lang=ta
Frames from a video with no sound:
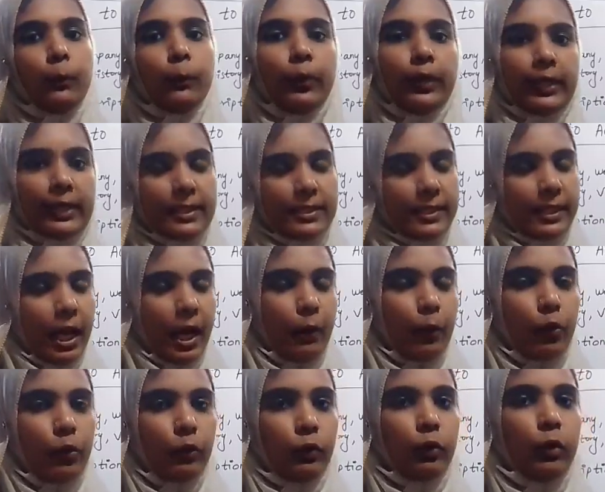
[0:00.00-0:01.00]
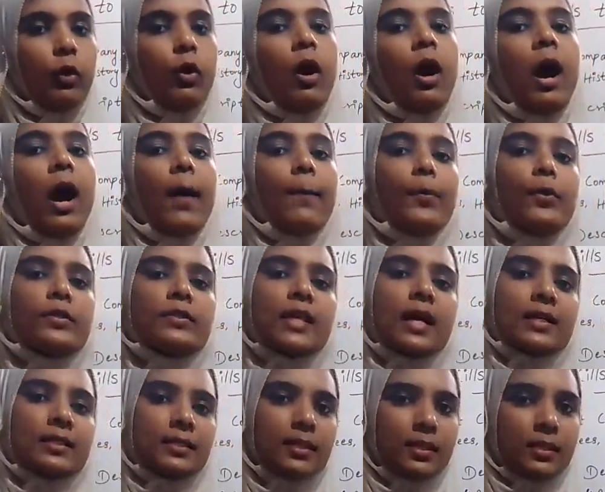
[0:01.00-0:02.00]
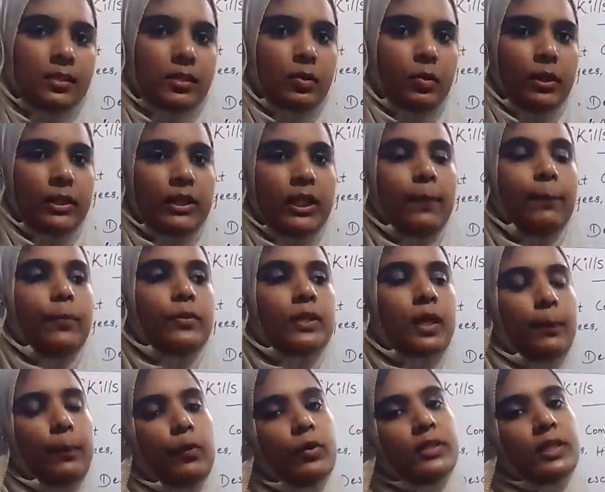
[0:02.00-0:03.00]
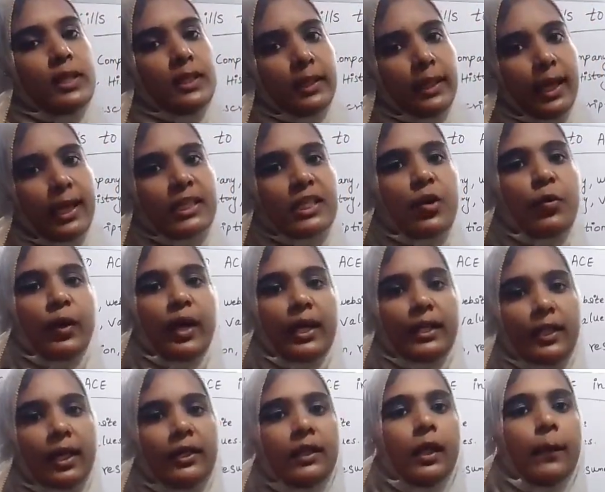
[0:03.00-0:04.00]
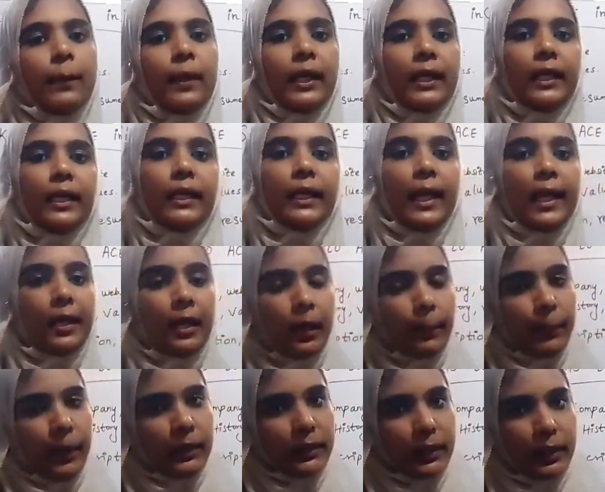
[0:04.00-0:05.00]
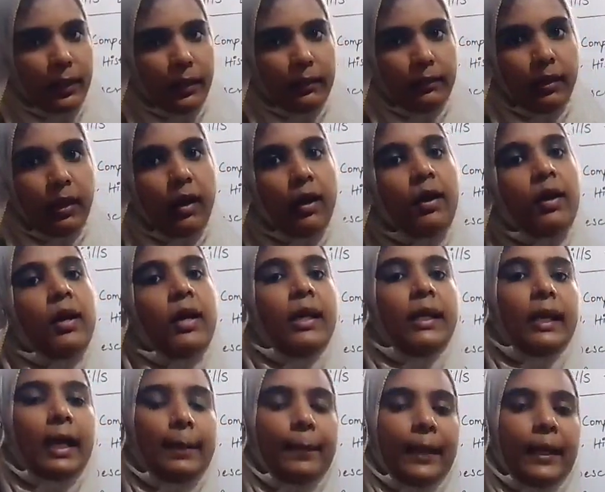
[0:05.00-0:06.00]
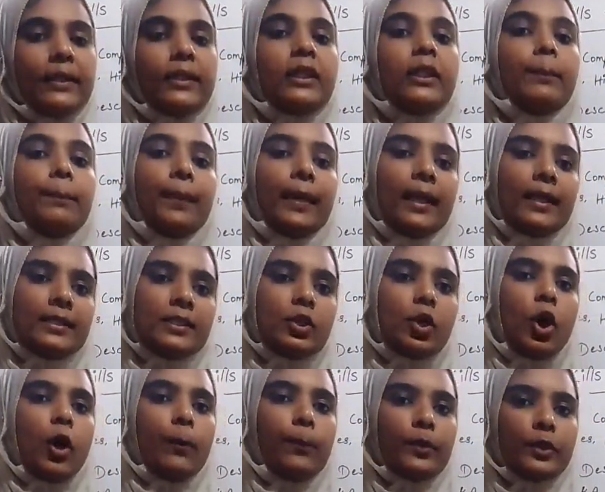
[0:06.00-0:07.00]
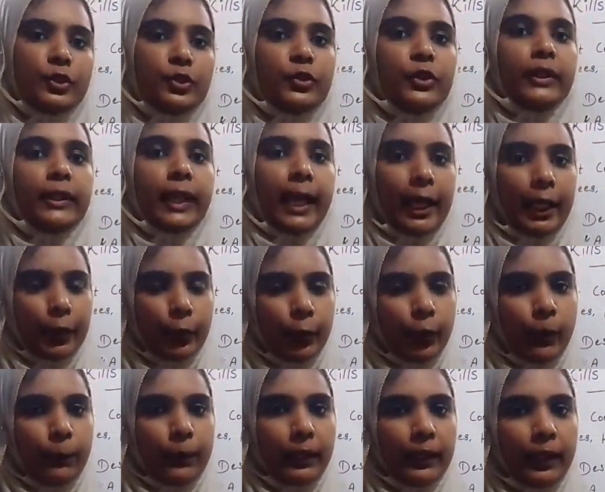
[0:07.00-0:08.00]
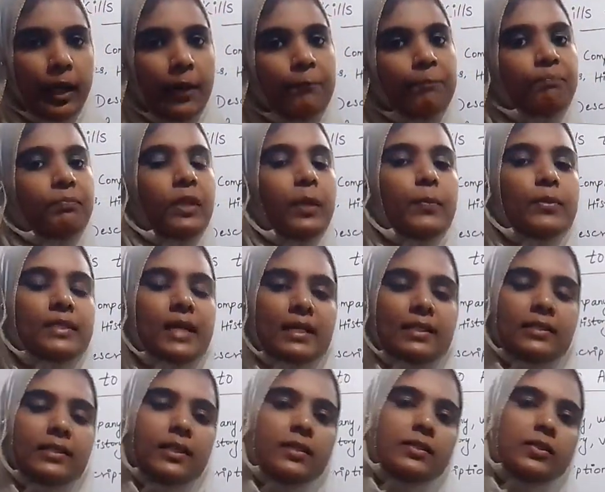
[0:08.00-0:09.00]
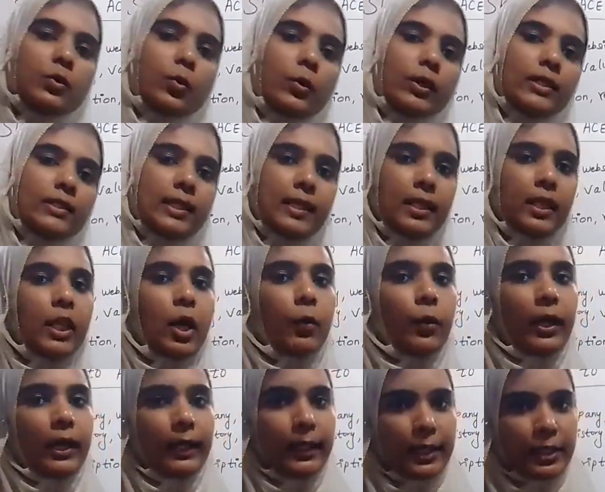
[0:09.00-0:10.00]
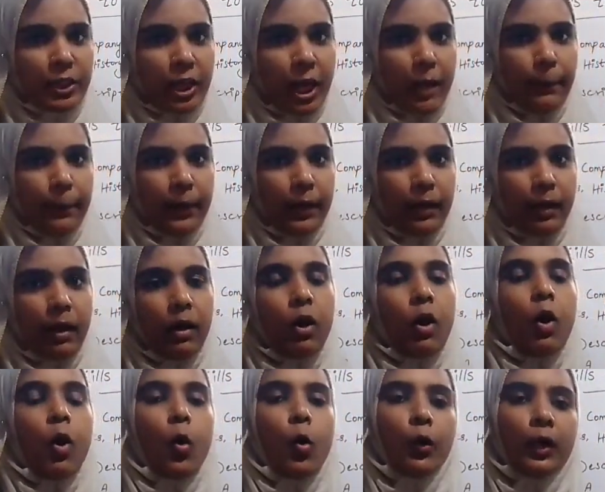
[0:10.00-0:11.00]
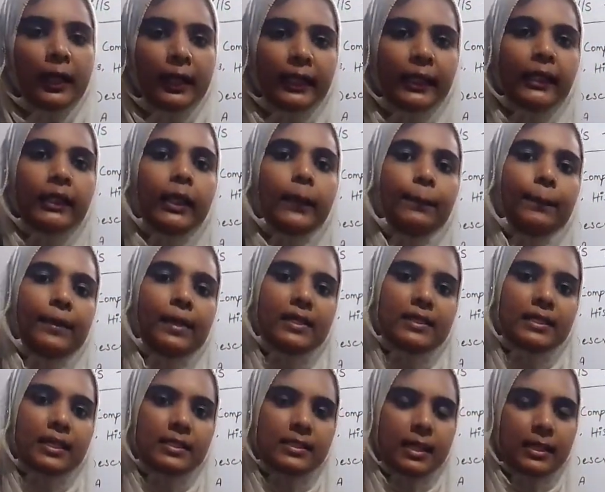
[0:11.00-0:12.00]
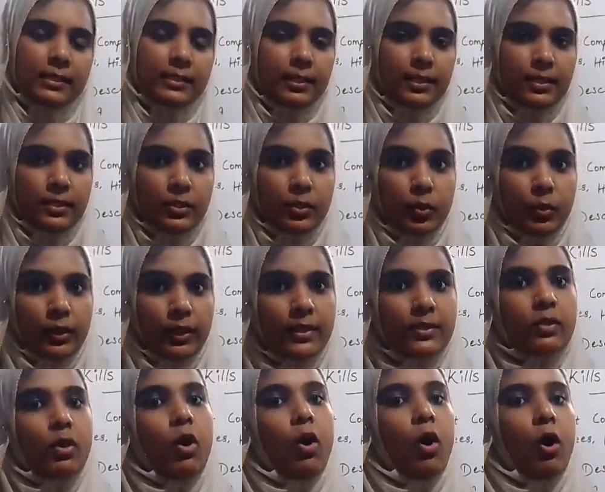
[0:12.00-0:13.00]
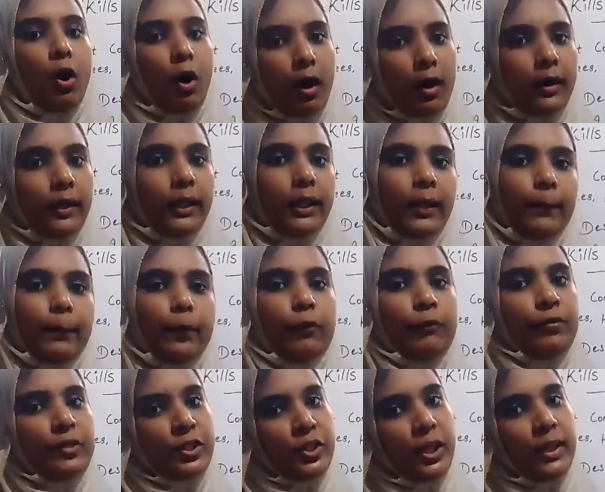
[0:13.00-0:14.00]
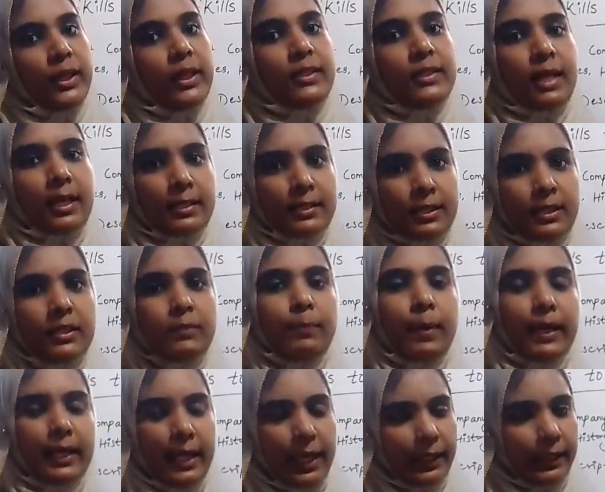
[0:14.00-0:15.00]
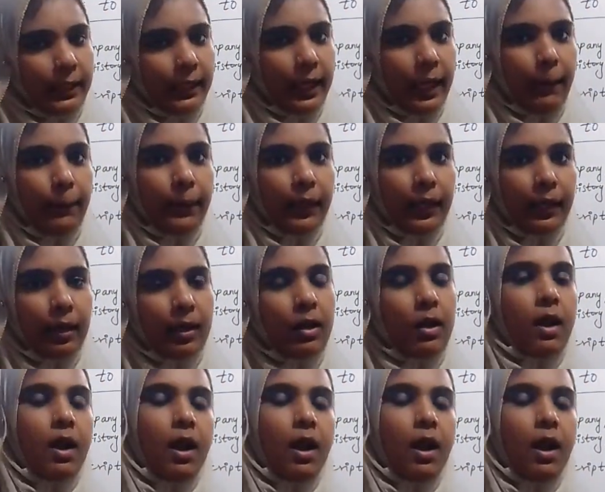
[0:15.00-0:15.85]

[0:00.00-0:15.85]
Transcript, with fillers: ரொம்ப ஈஸியாகவும் இருக்கும் அப்புறம் சக்ஸஸ் ஸ்டோரிஸ் இப்போ சப்போஸ் இன்கேஸ் அவங்க ஏதாவது நம்ம கிட்ட கேட்குற மாதிரி இருந்தா இல்லை நமக்கு ஏதாவது பேசுற ஆப்பர்ச்சுனிட்டி கிடைக்கும் அப்படின்னா நம்ம சக்ஸஸ் ஸ்டோரிஸ் ஏதாவது அவங்க கிட்ட ஷேர் பண்ணலாம் உங்ககிட்ட இருக்கிற பர்சனல் சக்ஸஸ் ஸ்டோரிஸ் ஆர் நீங்க ப்ரொஃபஷனல் ஏதாவது சக்சஸ் பண்ணியிருந்தீங்க அப்படின்னா